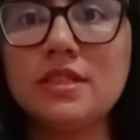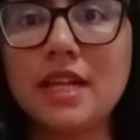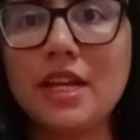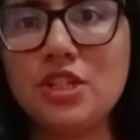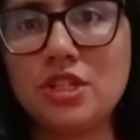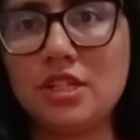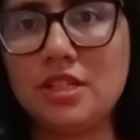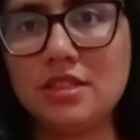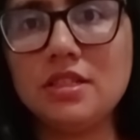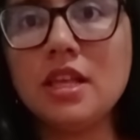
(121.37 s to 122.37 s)

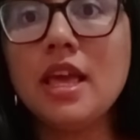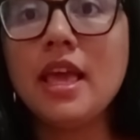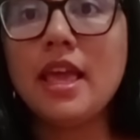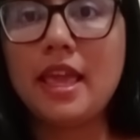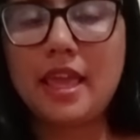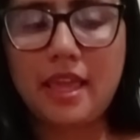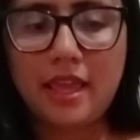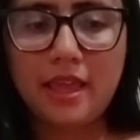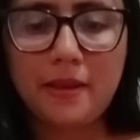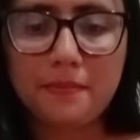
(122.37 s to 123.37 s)
caixinhas.
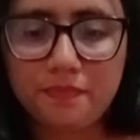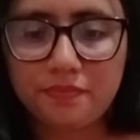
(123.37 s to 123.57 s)
É,